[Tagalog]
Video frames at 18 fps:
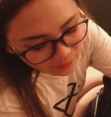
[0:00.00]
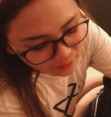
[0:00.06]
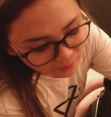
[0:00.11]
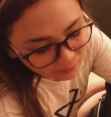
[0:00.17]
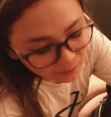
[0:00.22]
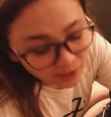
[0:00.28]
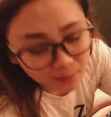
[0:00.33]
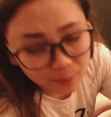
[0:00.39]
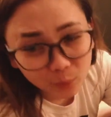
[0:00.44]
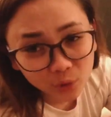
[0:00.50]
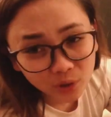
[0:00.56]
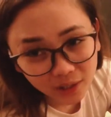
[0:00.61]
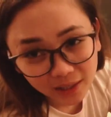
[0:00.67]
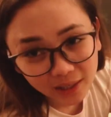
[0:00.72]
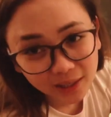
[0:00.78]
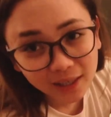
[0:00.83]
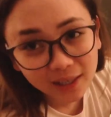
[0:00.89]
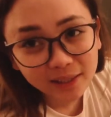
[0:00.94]
mga
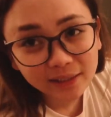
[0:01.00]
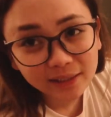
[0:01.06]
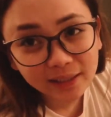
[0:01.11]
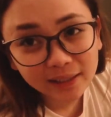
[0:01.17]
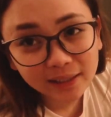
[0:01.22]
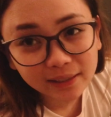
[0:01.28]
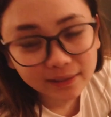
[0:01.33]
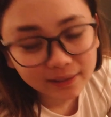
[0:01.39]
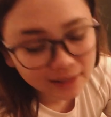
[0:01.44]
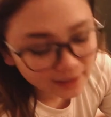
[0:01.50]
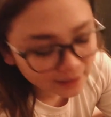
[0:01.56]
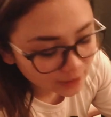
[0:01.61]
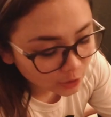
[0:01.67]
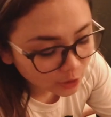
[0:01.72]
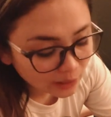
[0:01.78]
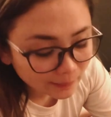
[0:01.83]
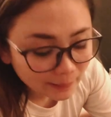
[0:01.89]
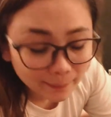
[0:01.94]
burara din. Lagi
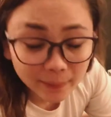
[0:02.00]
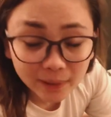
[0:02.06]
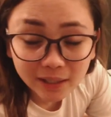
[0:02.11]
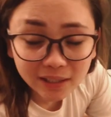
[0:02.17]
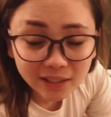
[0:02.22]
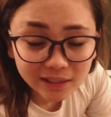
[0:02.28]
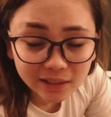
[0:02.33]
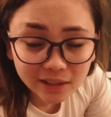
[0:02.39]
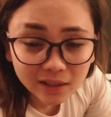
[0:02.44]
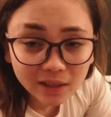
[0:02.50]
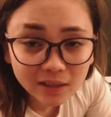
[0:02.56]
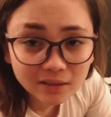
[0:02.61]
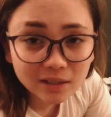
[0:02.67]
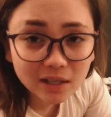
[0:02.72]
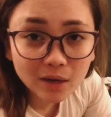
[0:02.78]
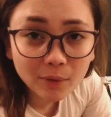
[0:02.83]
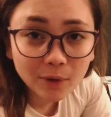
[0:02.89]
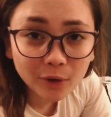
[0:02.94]
ako napapagalitan ng
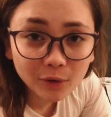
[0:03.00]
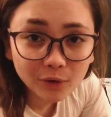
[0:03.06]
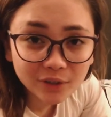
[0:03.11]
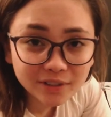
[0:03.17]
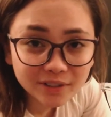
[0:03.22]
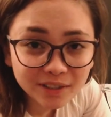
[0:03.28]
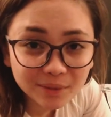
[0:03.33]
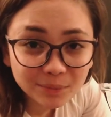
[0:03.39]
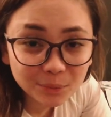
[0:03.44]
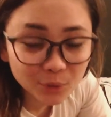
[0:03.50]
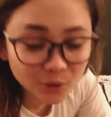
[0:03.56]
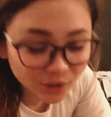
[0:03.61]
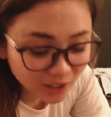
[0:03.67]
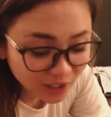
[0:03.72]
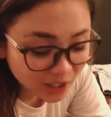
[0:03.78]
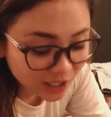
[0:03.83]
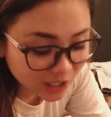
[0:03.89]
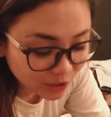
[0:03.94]
asawa ko kasi ang
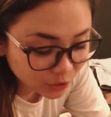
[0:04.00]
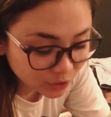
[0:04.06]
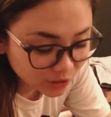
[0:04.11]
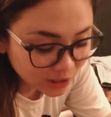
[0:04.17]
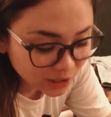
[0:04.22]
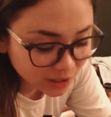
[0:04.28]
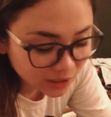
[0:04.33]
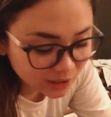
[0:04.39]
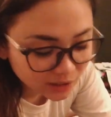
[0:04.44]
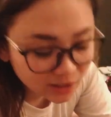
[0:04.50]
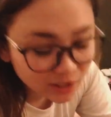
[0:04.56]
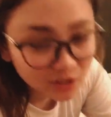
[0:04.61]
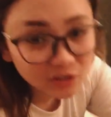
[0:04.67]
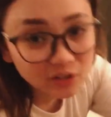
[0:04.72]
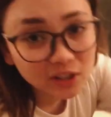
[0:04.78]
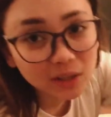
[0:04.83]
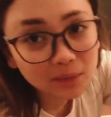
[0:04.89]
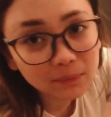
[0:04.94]
burara ko talaga.
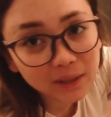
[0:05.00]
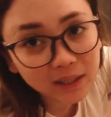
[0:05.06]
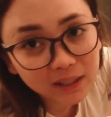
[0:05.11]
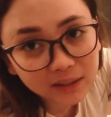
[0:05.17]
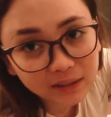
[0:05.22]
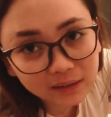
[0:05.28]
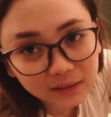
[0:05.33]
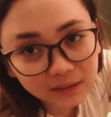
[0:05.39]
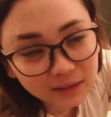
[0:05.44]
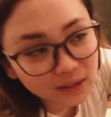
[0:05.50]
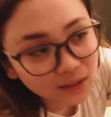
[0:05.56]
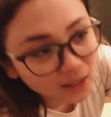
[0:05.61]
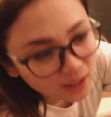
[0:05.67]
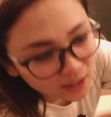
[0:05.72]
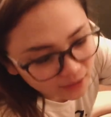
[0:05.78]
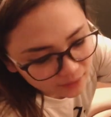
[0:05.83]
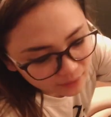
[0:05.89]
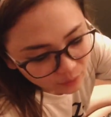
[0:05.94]
Tinan nyo naman.
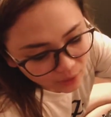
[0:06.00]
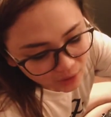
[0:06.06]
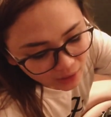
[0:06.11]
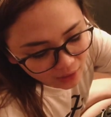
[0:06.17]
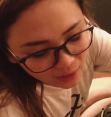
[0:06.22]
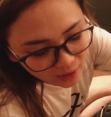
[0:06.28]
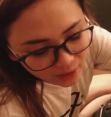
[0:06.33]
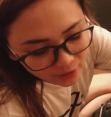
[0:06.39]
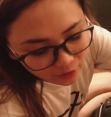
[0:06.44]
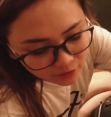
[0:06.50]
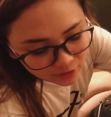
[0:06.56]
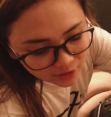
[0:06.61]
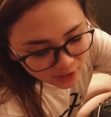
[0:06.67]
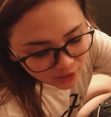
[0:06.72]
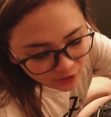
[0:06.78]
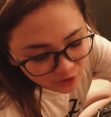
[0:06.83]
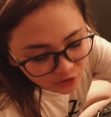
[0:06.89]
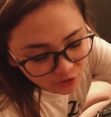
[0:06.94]
Hindi walang
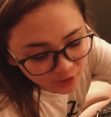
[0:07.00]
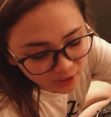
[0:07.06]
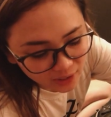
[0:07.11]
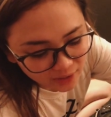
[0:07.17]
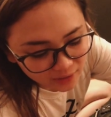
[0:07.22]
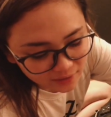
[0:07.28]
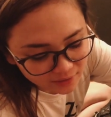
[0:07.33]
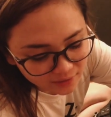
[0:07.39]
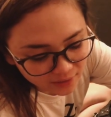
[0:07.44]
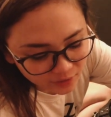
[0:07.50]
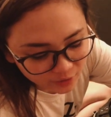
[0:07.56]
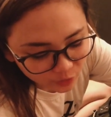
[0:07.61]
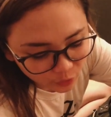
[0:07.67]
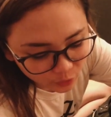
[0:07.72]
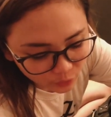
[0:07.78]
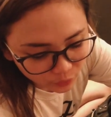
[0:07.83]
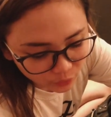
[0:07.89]
kaayos-ayos yung headset ko.